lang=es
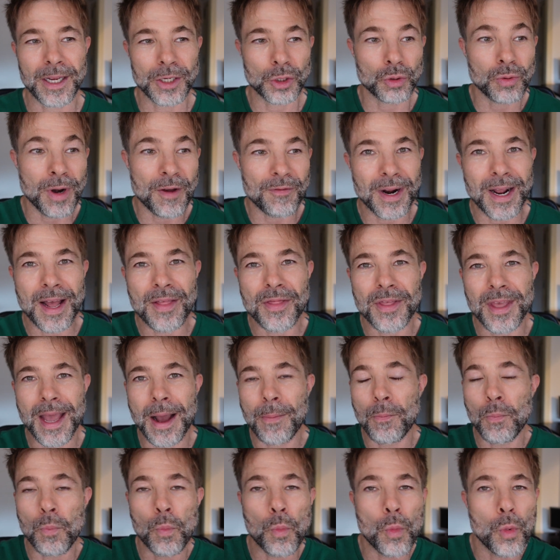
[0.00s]
es una
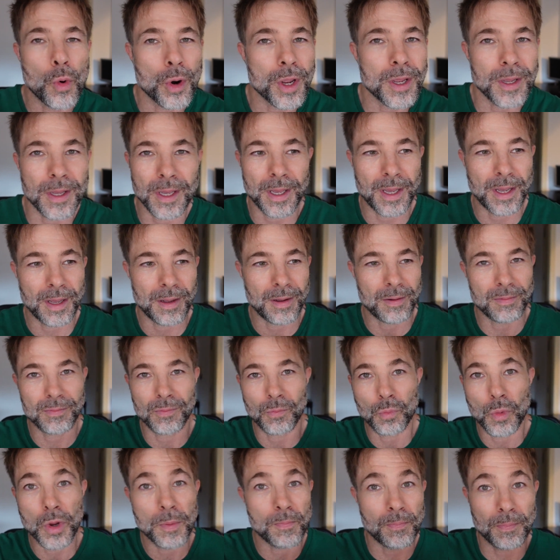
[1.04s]
fragancia muy, eh,
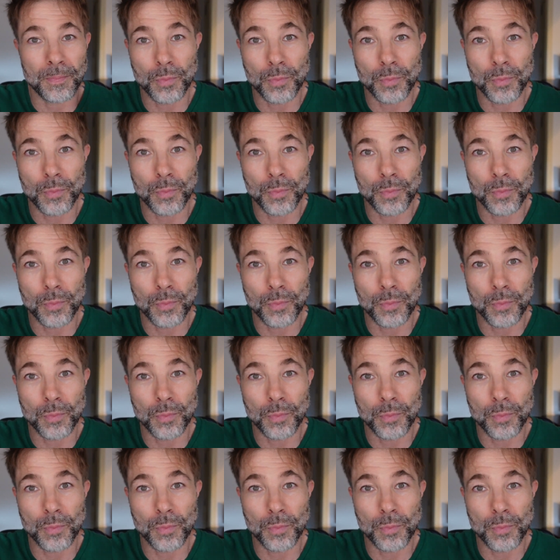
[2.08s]
muy,